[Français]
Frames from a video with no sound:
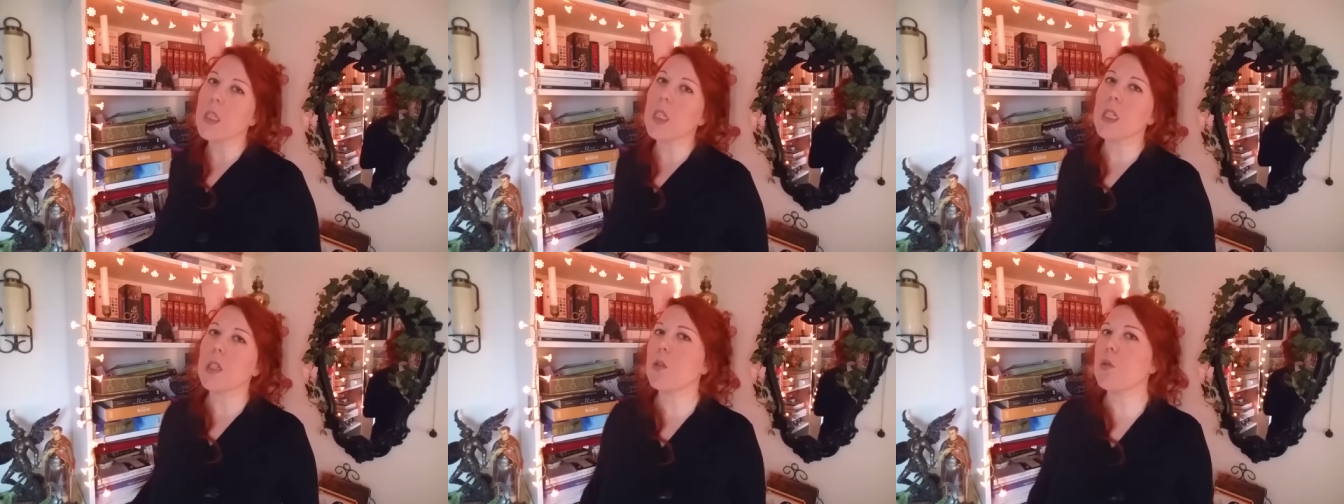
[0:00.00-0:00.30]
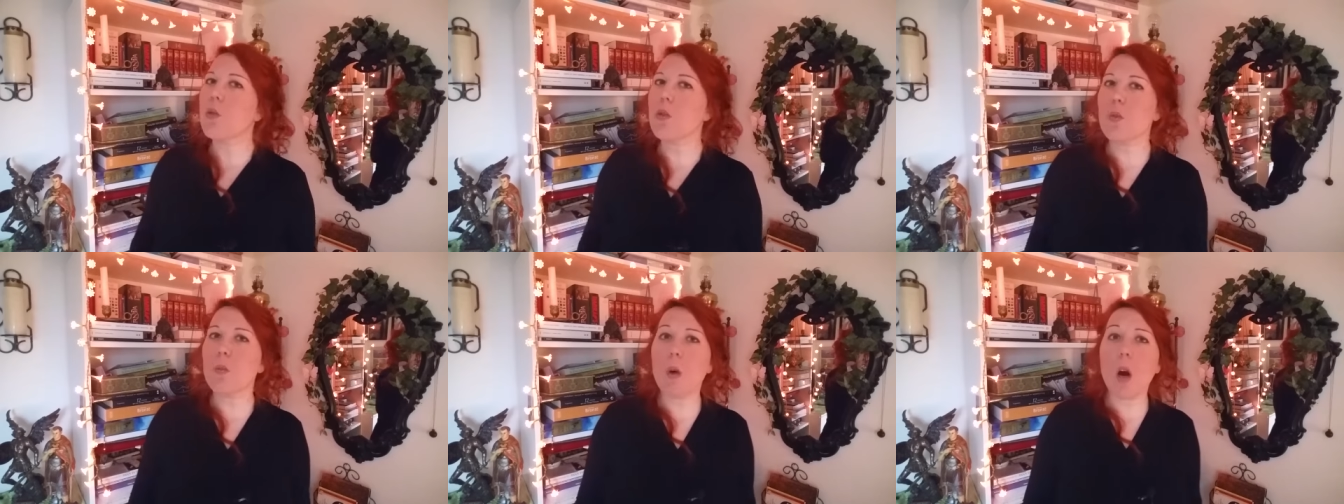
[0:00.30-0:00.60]
Et
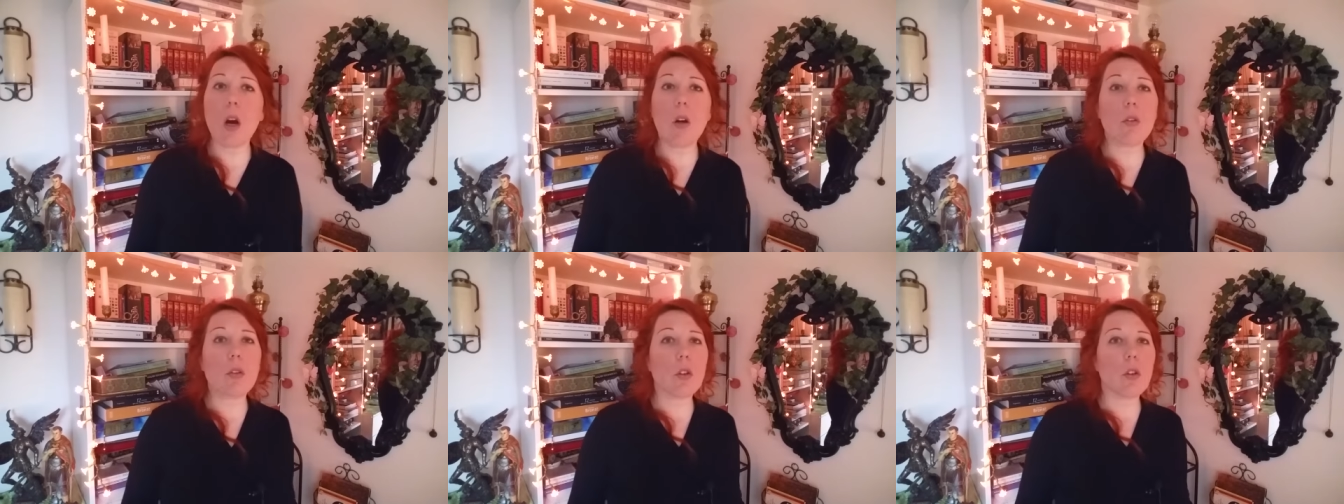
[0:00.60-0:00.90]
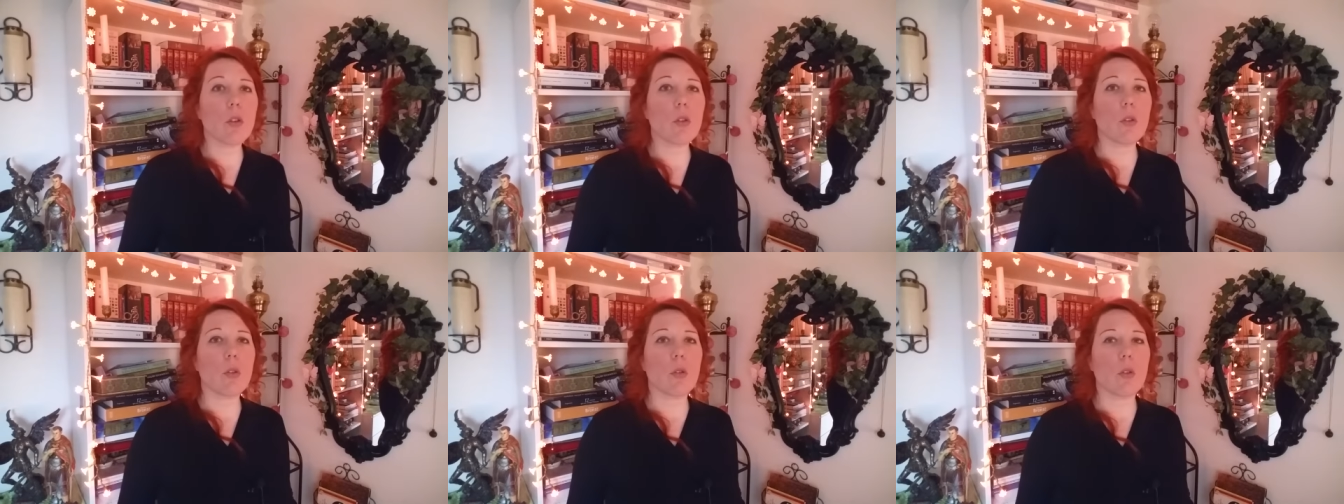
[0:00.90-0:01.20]
donc moi, en
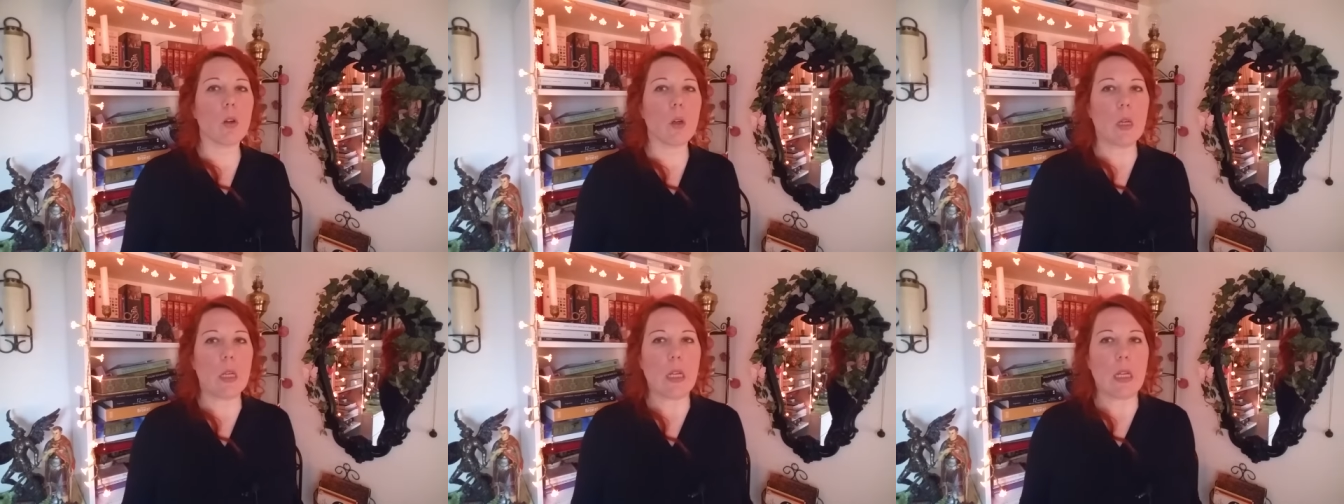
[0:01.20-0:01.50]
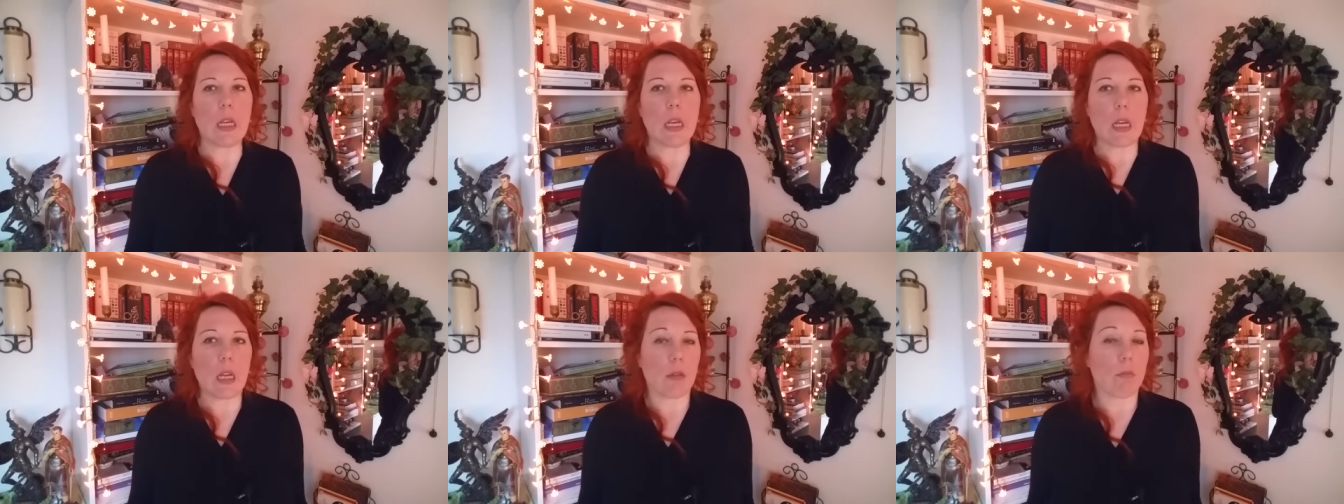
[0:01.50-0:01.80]
tant
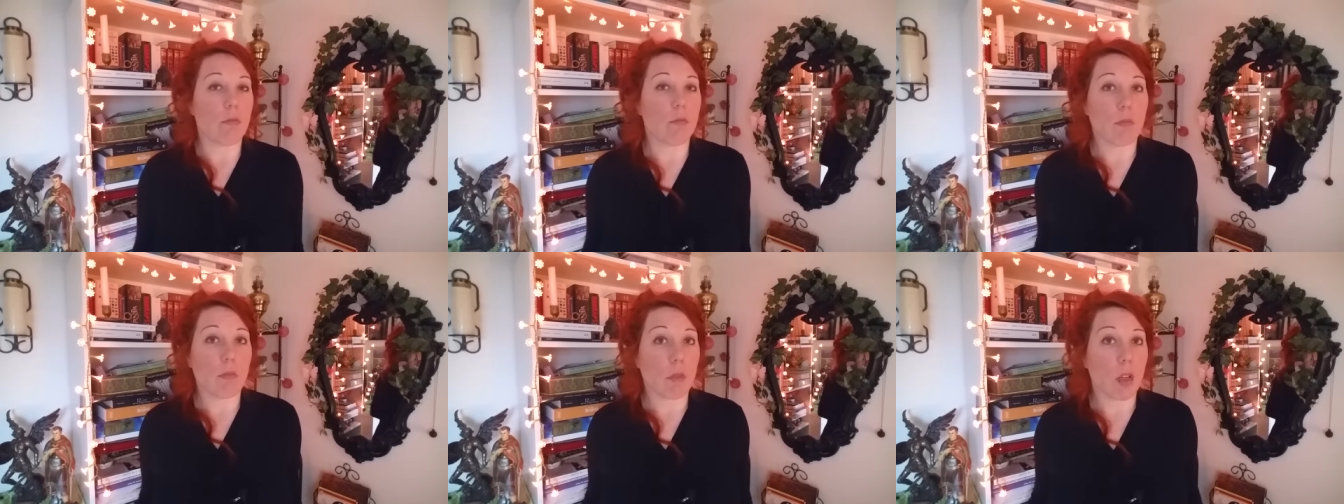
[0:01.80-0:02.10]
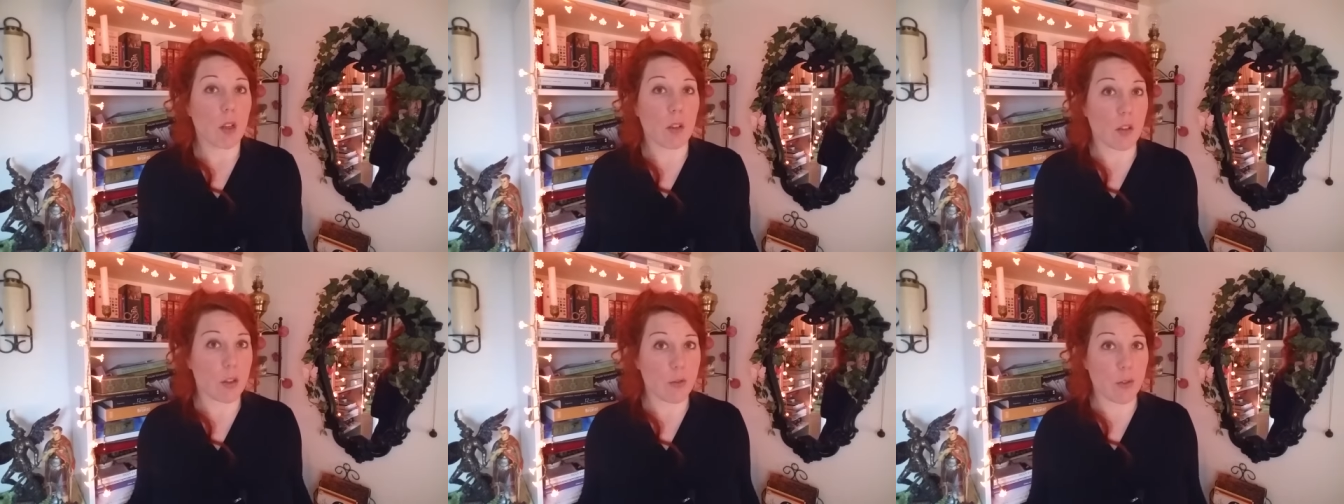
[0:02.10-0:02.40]

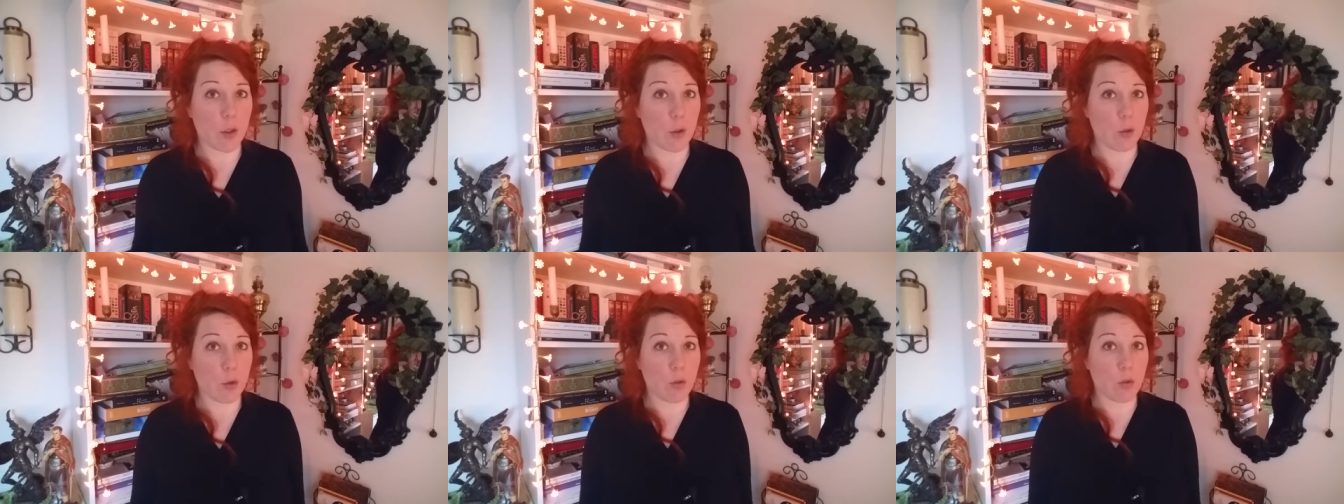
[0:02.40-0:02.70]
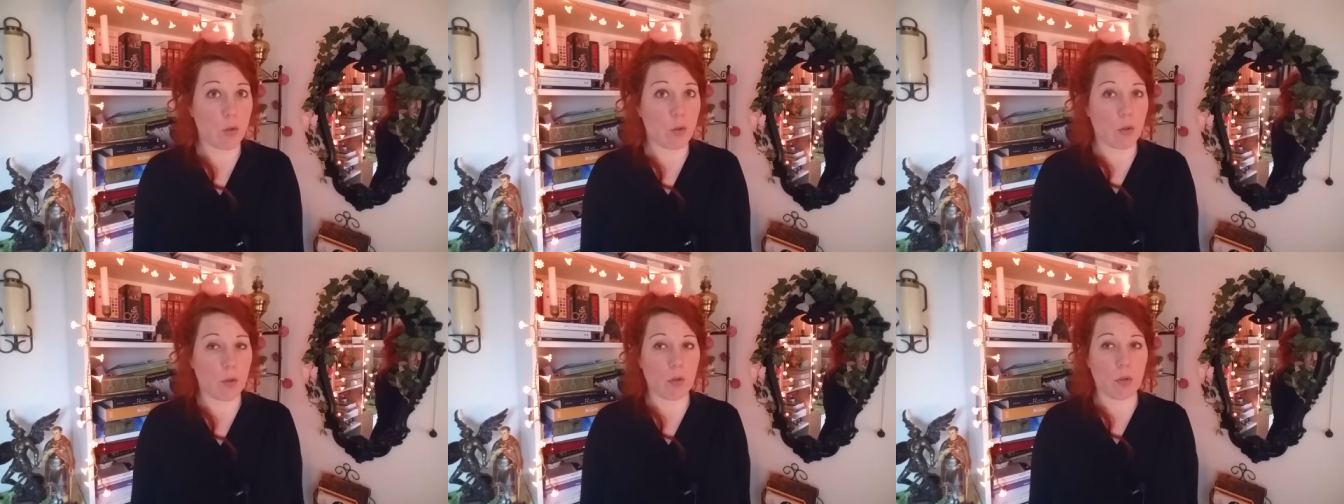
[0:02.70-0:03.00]

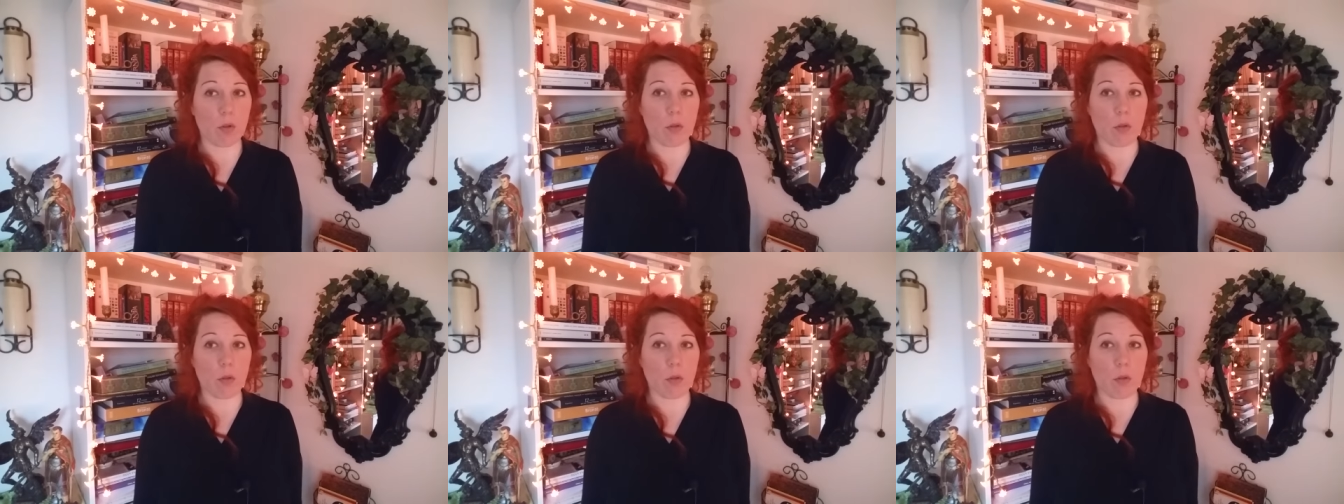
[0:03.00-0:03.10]
qu'individu